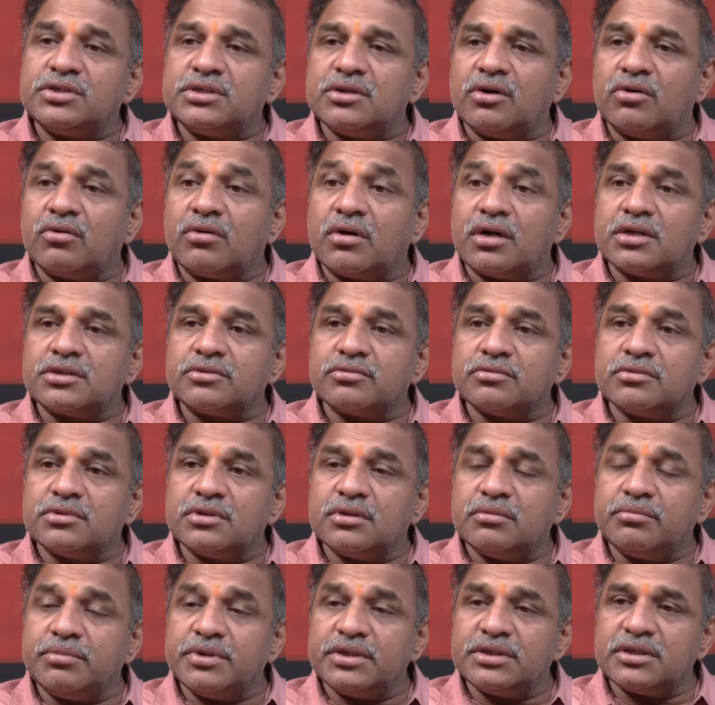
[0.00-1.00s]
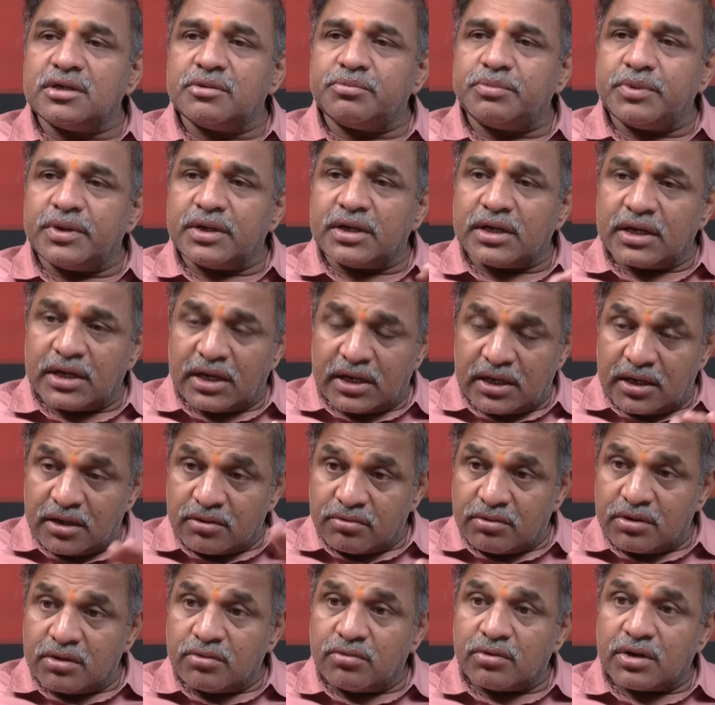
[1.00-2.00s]
వచ్చే అవకాశం ఉంది బీజేపీకి
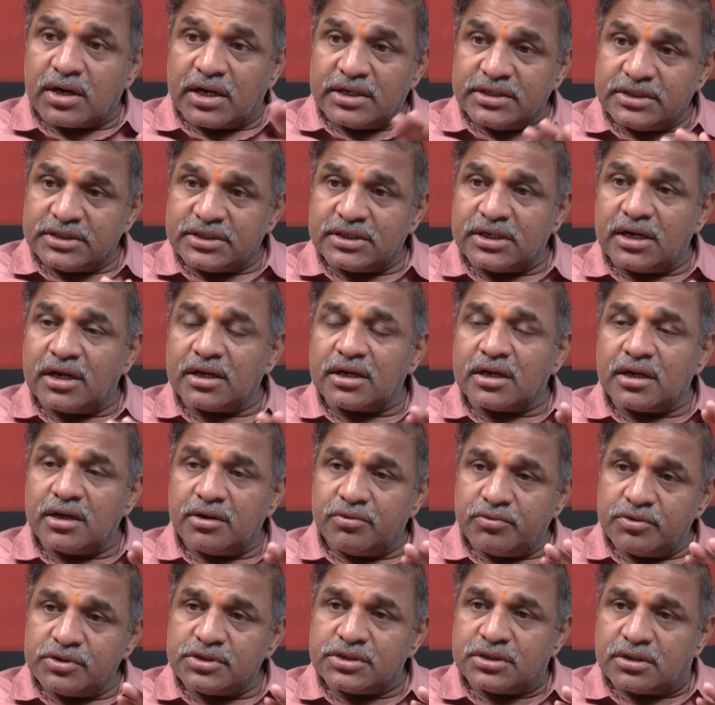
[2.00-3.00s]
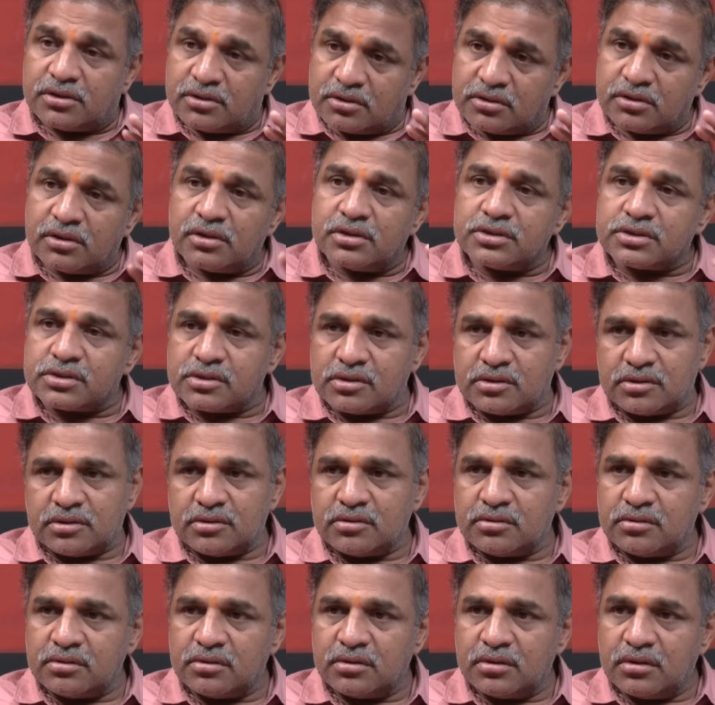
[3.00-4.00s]
అనేటువంటి ఒక అంచనాకి వచ్చినట్టు తెలుస్తుంది
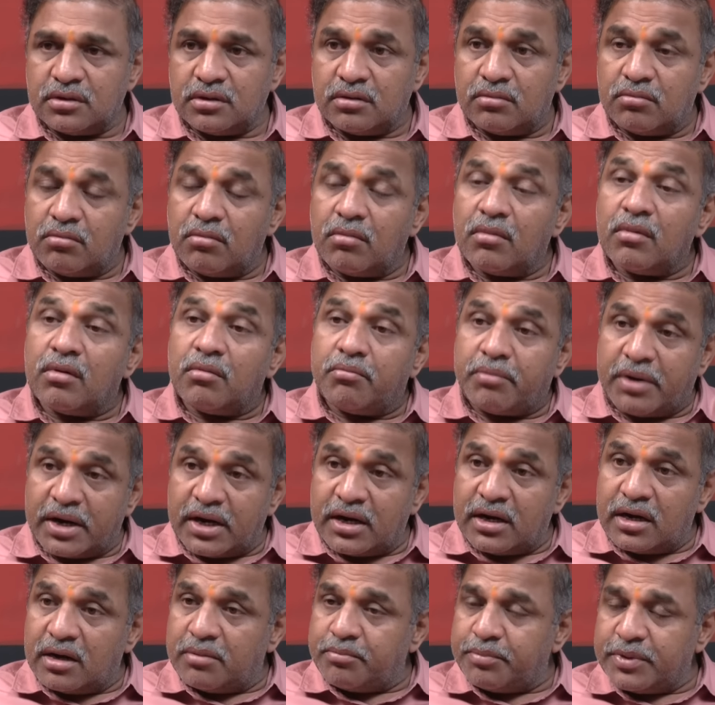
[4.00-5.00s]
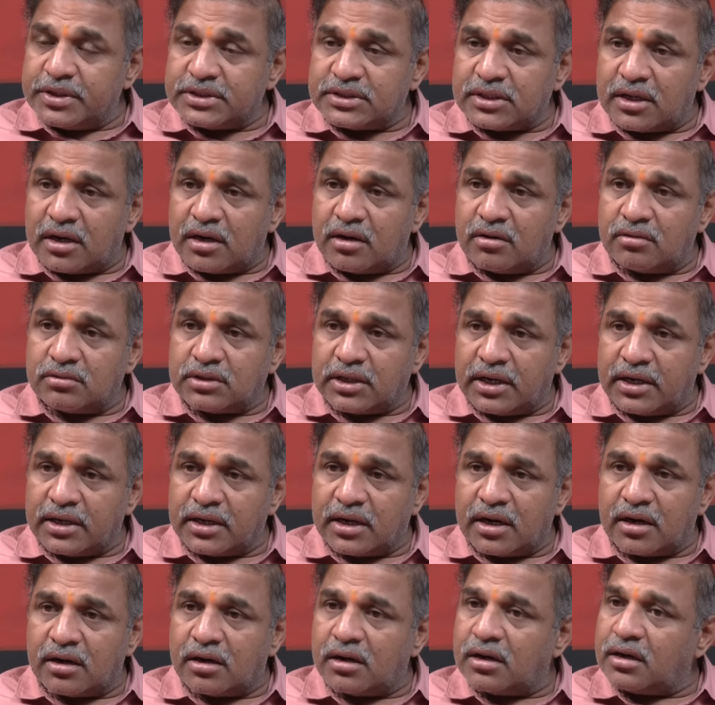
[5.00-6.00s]
పన్నెండు ఎంపీ స్థానాలు
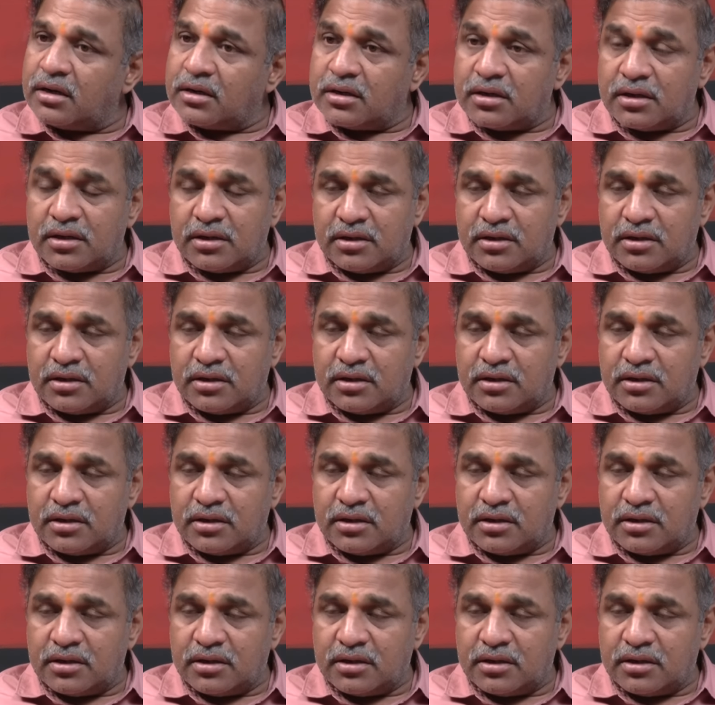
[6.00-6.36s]
తెలంగాణలో అంటే